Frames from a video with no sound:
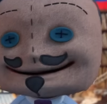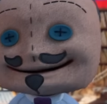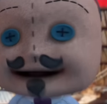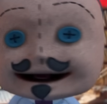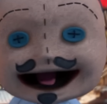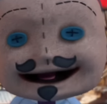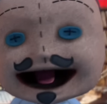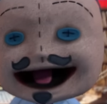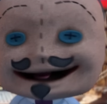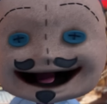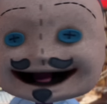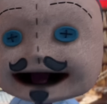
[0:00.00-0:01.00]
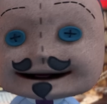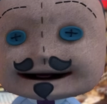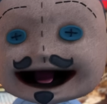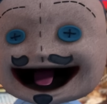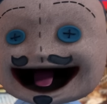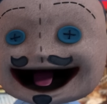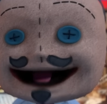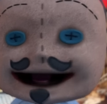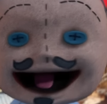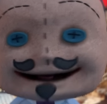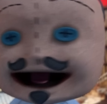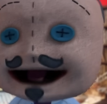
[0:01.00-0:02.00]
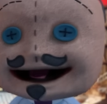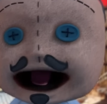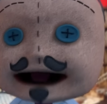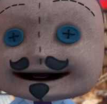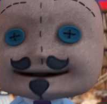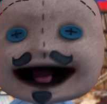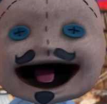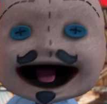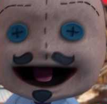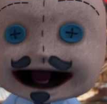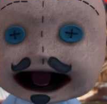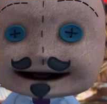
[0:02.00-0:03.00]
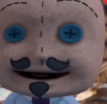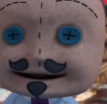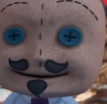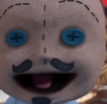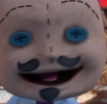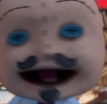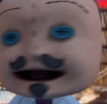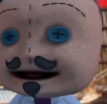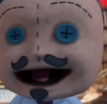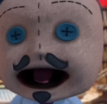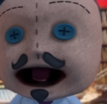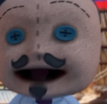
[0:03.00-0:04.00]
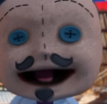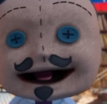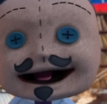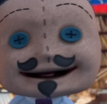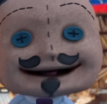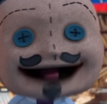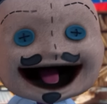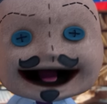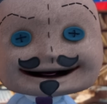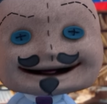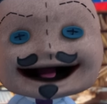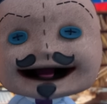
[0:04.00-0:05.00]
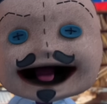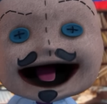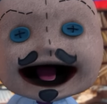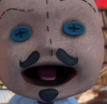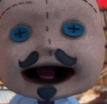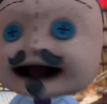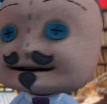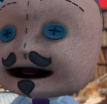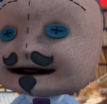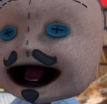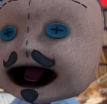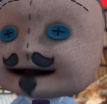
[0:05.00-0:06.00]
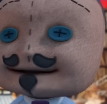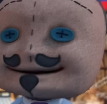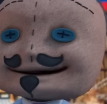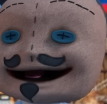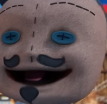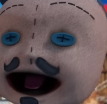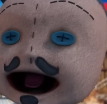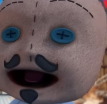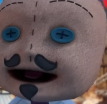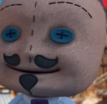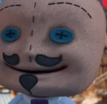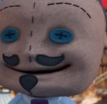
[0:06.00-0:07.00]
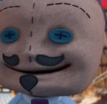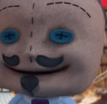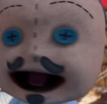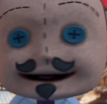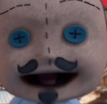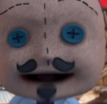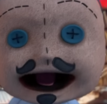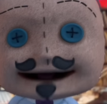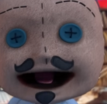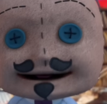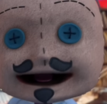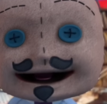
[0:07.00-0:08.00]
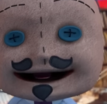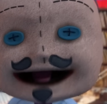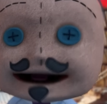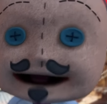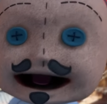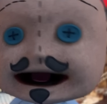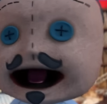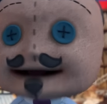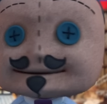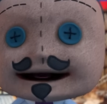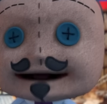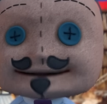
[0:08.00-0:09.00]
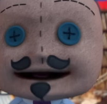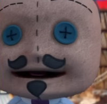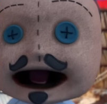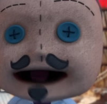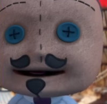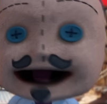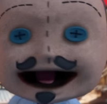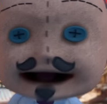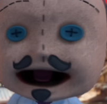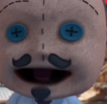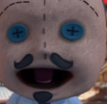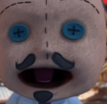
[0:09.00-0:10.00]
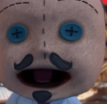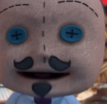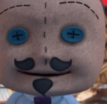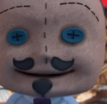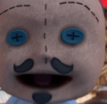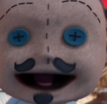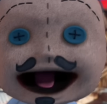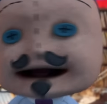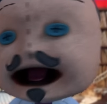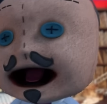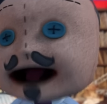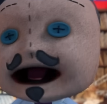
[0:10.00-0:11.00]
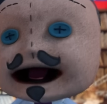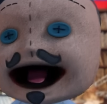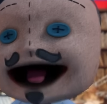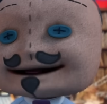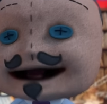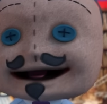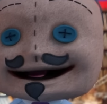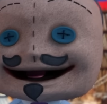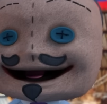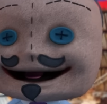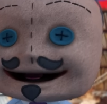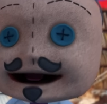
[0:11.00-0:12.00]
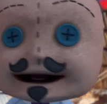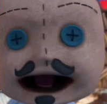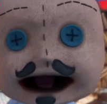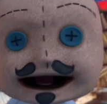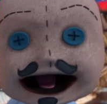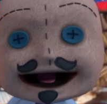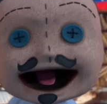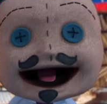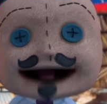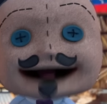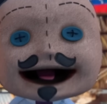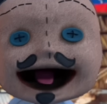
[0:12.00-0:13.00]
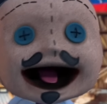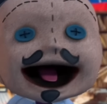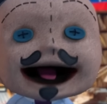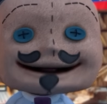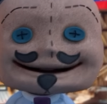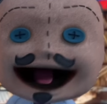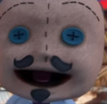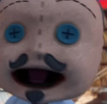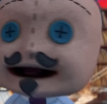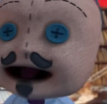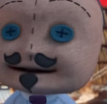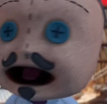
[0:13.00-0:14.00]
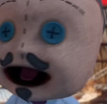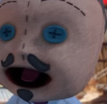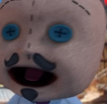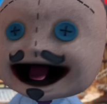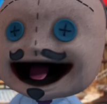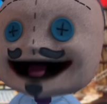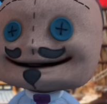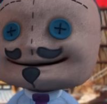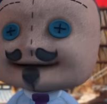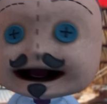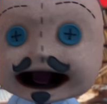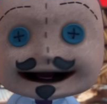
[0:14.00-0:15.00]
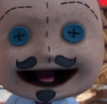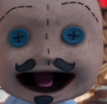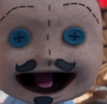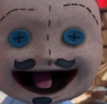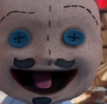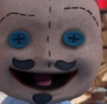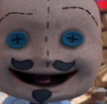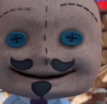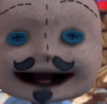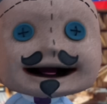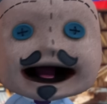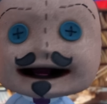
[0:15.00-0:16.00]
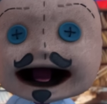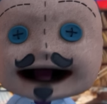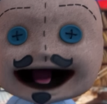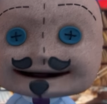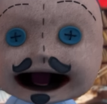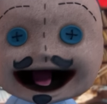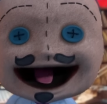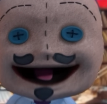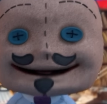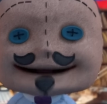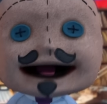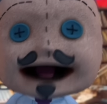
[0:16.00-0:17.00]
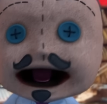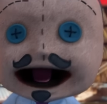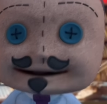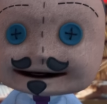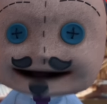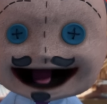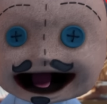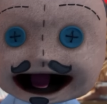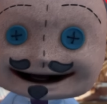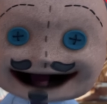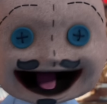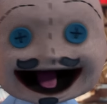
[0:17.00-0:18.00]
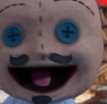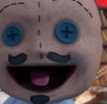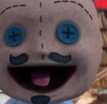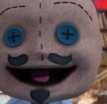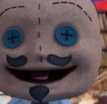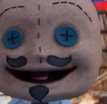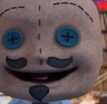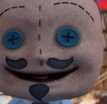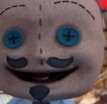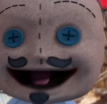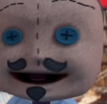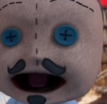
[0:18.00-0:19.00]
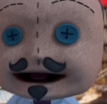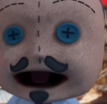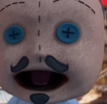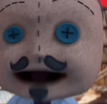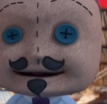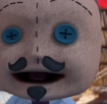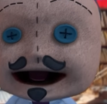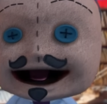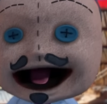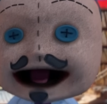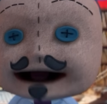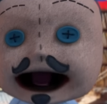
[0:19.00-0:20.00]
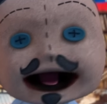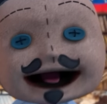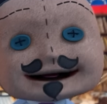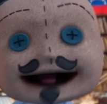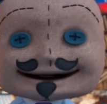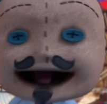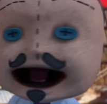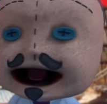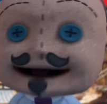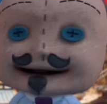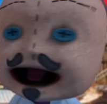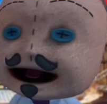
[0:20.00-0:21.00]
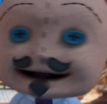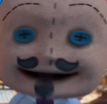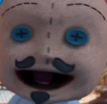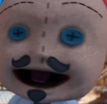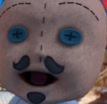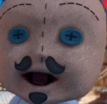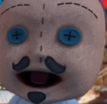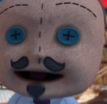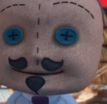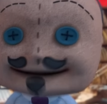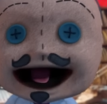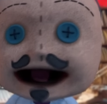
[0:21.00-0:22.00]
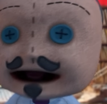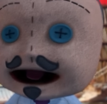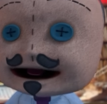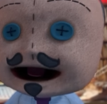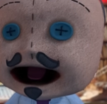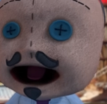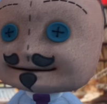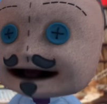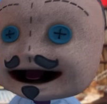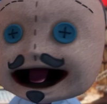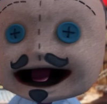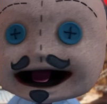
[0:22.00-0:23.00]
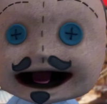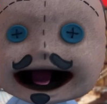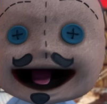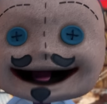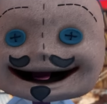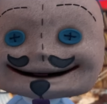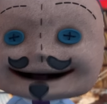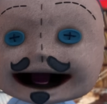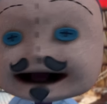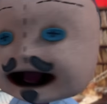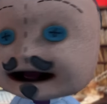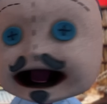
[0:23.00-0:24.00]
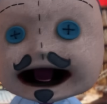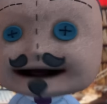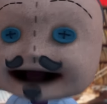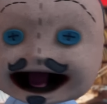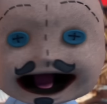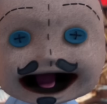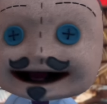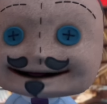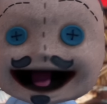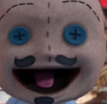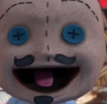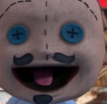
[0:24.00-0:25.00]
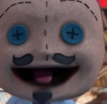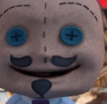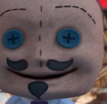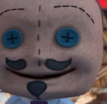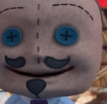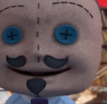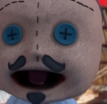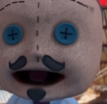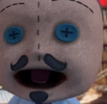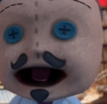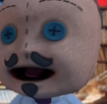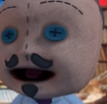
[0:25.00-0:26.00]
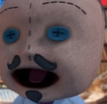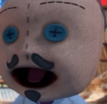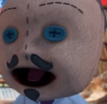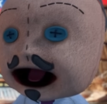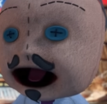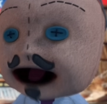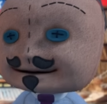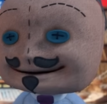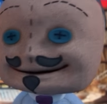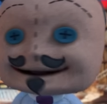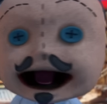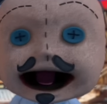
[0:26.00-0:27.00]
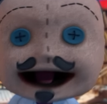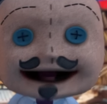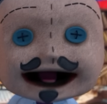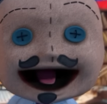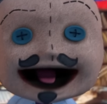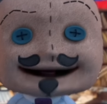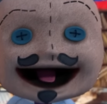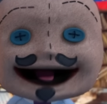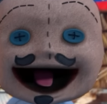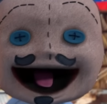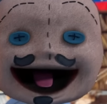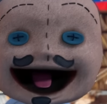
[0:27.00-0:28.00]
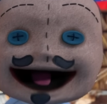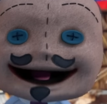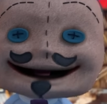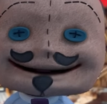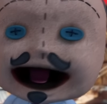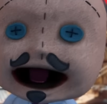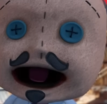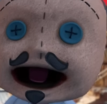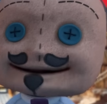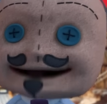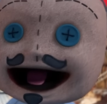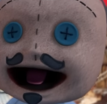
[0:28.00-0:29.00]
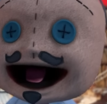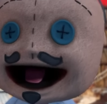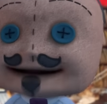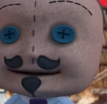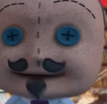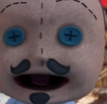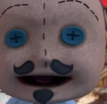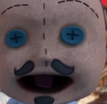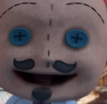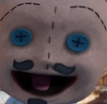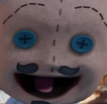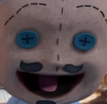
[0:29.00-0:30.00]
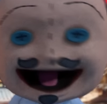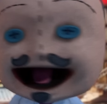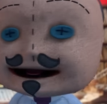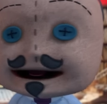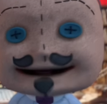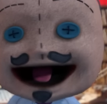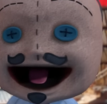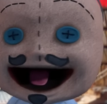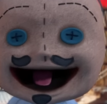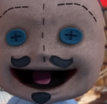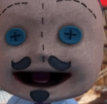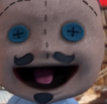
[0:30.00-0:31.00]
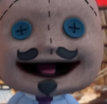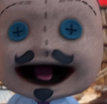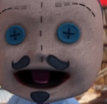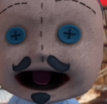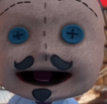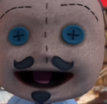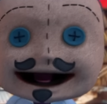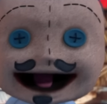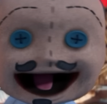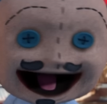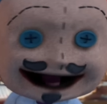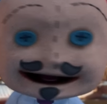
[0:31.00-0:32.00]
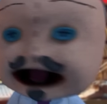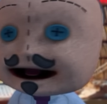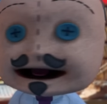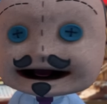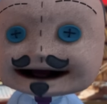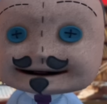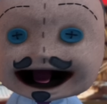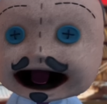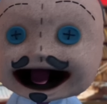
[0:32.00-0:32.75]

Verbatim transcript: les habla Walter Donovan Yupanqui desde la redacción de Radio Caracol con el auspicio del Arzobispado de Mondoñedo y Sex Shop Suspiritos. Antonio no tuvo mucha oportunidad de hacer demasiados estropicios, dado que por fortuna para el país pasó una veintena de días en un palacio en Lanzarote. En esos 20 días a su polémica mujer le crecieron tres tallas las mamellas, la Charo de la Guadaña dijo que lo de Cataluña no es concierto, pero como se enojaron los independentistas, dijo luego que a lo mejor sí lo era. Antonio a continuación resurgió de sus cenizas, se fue a África y se puso a legalizar inmigrantes a cambio de que le votaran en las próximas